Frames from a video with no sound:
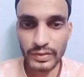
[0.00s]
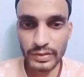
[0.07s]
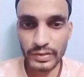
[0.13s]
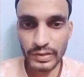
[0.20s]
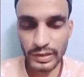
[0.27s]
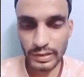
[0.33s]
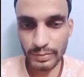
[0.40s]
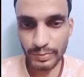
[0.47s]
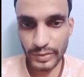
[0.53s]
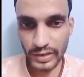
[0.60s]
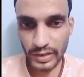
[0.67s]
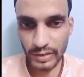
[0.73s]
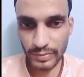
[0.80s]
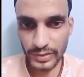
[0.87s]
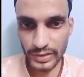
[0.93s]
कल
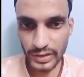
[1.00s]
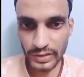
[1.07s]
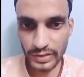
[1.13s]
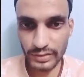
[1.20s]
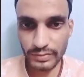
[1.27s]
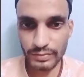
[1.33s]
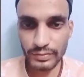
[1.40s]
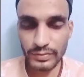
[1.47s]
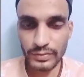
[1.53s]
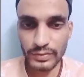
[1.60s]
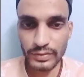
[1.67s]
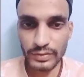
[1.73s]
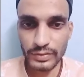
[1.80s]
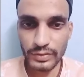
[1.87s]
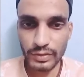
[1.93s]
बेगम बाज़ार
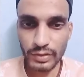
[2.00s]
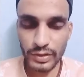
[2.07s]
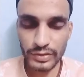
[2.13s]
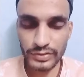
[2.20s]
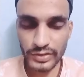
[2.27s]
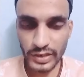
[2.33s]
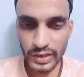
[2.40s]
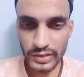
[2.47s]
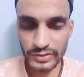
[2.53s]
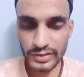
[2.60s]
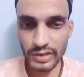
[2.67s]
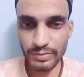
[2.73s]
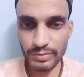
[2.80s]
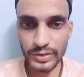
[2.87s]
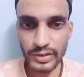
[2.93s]
और जहाँ
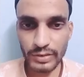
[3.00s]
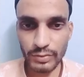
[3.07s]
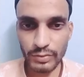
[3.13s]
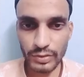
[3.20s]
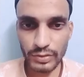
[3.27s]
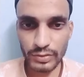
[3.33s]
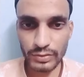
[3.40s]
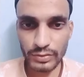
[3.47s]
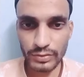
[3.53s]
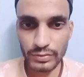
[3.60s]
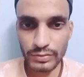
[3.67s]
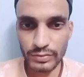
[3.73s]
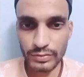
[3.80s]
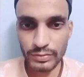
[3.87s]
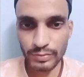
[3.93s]
जहाँ भी हम लोग
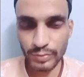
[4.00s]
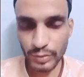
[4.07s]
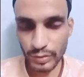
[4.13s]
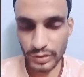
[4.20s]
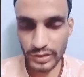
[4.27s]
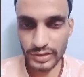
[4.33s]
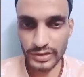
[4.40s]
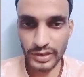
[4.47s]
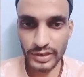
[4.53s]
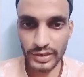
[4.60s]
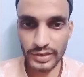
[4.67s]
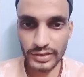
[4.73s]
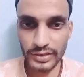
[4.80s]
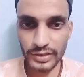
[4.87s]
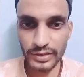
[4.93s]
प्रोटेस्ट कर
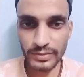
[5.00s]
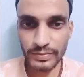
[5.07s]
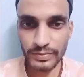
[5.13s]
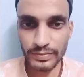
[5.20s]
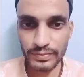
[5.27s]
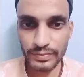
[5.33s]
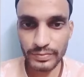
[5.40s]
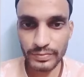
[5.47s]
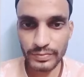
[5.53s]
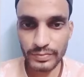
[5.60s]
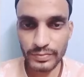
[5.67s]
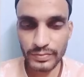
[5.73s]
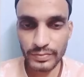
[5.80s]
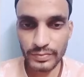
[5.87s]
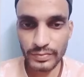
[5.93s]
रहे थे
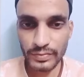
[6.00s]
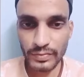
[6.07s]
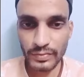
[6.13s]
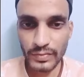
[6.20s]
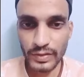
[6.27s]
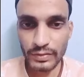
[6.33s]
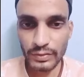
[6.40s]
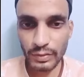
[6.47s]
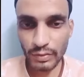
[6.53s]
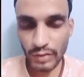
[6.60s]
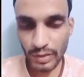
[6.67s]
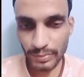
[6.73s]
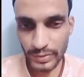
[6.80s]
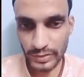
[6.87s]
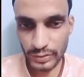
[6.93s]
तो वहाँ
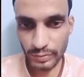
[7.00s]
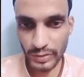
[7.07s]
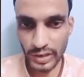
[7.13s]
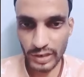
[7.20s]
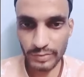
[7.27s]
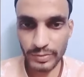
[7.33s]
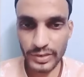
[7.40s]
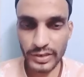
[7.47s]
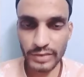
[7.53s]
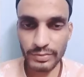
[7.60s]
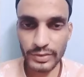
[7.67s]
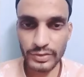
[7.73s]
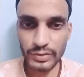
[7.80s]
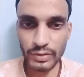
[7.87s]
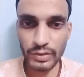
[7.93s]
पर जमेरात बाज़ार
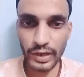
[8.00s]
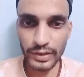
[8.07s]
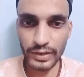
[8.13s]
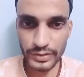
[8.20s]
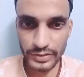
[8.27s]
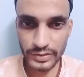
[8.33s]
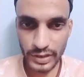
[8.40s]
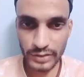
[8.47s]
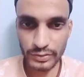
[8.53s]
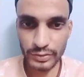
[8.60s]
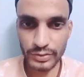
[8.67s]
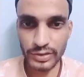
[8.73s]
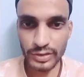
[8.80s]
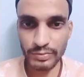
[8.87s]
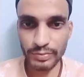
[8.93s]
में जो लाठी चार्ज हुई
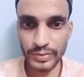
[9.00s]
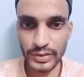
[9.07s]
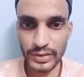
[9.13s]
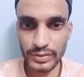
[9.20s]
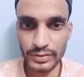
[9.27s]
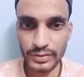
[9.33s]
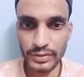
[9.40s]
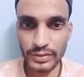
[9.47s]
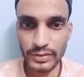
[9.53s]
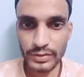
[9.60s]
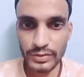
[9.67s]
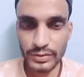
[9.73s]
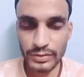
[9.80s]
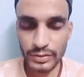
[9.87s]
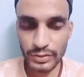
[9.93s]
थी हम पर
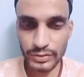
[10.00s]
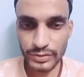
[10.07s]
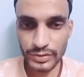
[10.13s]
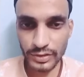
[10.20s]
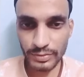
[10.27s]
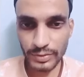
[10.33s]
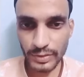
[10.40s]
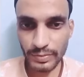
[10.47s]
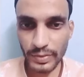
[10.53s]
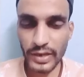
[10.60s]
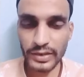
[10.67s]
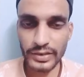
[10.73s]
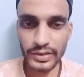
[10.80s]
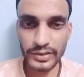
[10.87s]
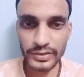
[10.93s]
तो सभी
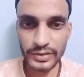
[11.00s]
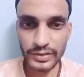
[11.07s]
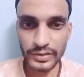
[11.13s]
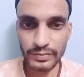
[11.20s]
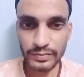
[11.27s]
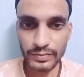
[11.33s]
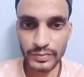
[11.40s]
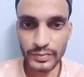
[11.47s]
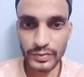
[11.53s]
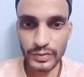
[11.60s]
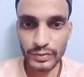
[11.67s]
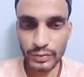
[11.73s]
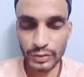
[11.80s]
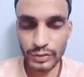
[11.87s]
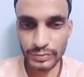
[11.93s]
भाग गए थे
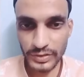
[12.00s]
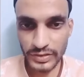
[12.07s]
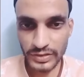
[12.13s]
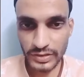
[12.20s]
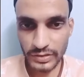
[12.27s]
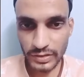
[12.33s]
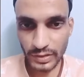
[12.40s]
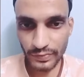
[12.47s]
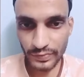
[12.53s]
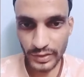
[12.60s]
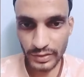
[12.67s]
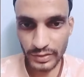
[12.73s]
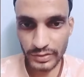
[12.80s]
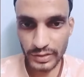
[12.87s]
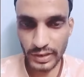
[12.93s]
उसमें से सिर्फ़ एक
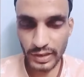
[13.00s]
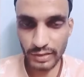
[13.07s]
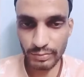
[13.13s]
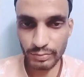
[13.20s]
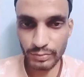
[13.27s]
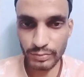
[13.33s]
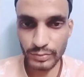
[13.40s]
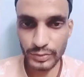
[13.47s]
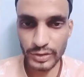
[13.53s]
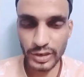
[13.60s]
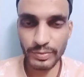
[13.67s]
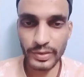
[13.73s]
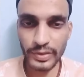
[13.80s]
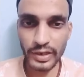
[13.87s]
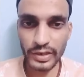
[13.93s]
निशाना मुझे ही
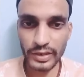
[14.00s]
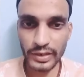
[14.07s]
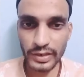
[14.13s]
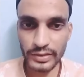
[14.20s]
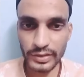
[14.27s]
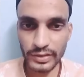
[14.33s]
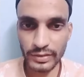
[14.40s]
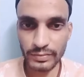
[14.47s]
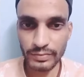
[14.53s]
बनाया गया था